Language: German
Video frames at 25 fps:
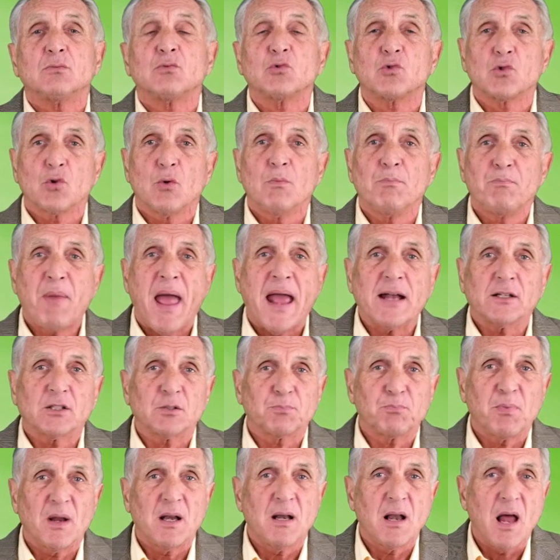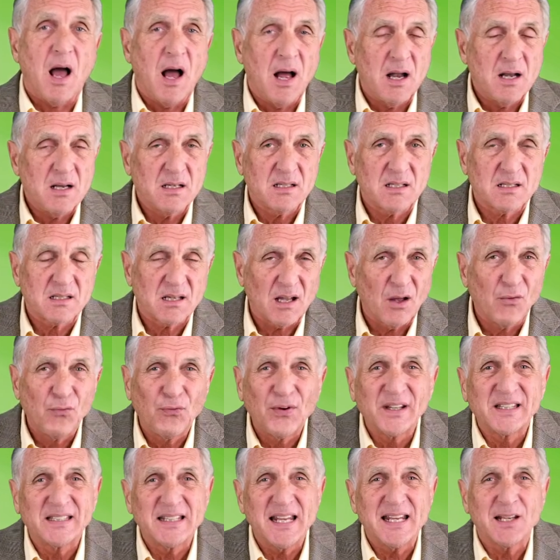zum Beispiel als
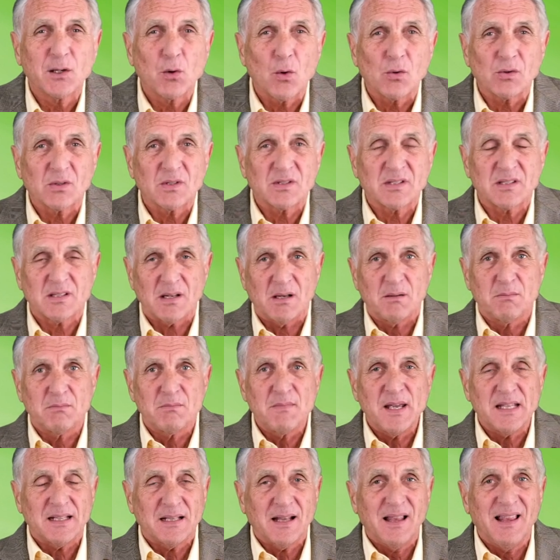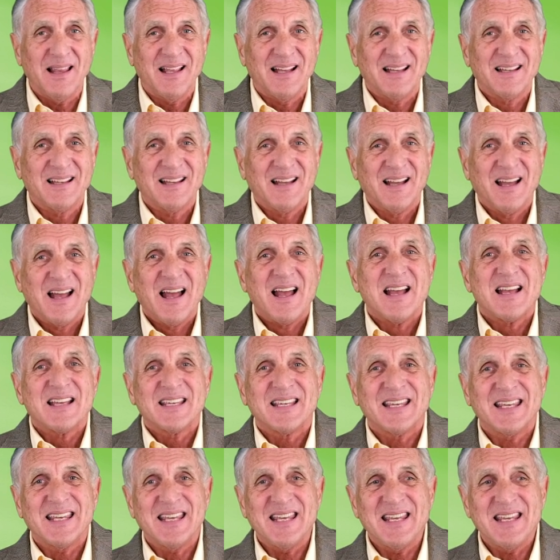Verdickungsmittel.
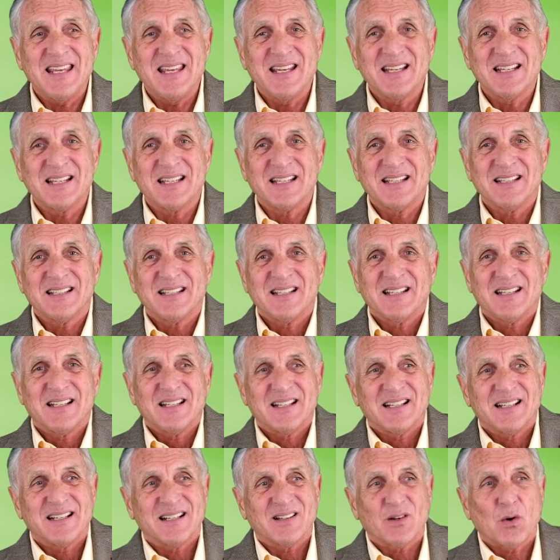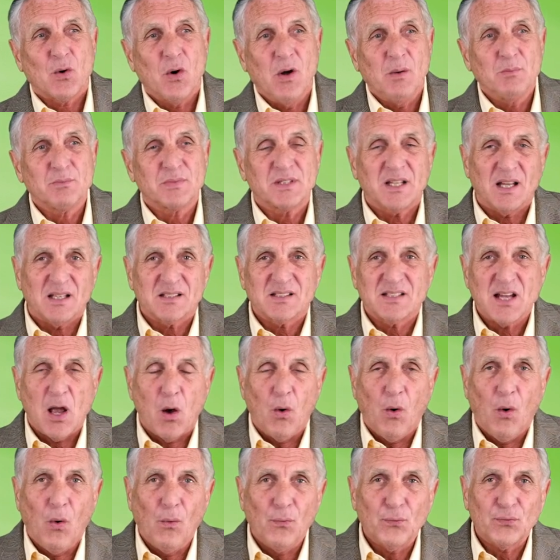Hier kommt
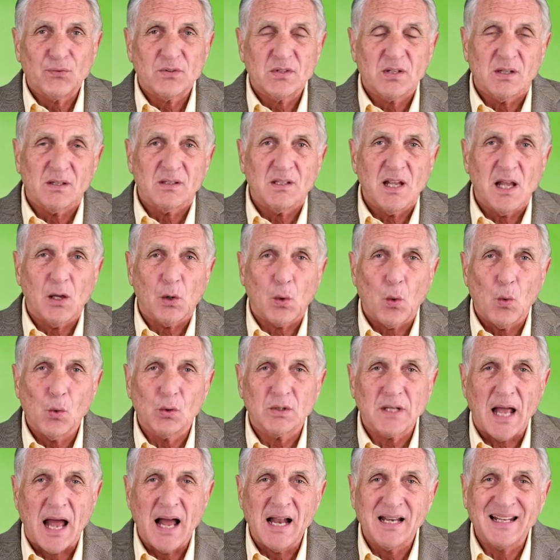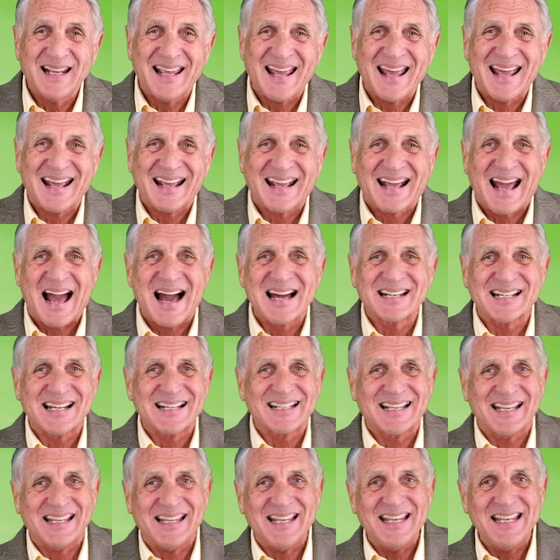sehr oft die Rotalge
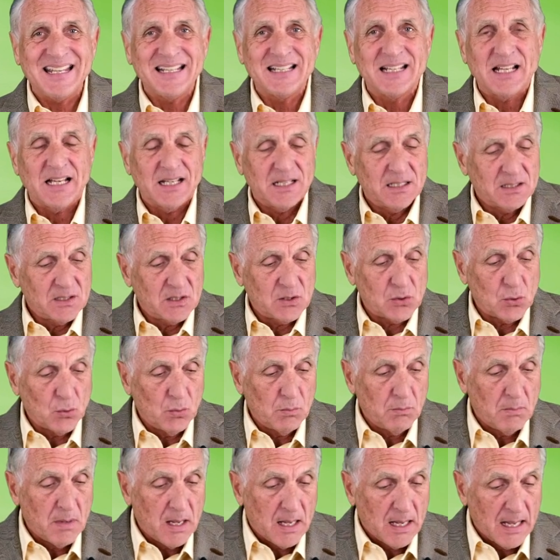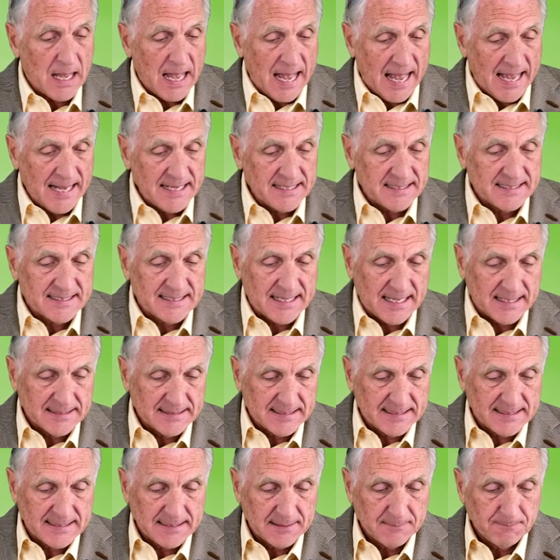Karagen zum
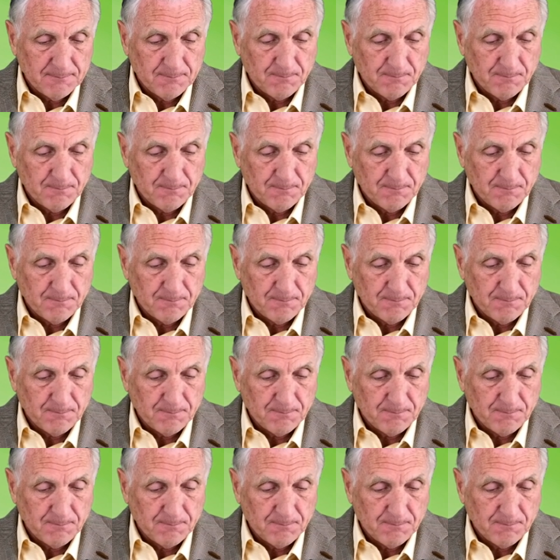Einsatz.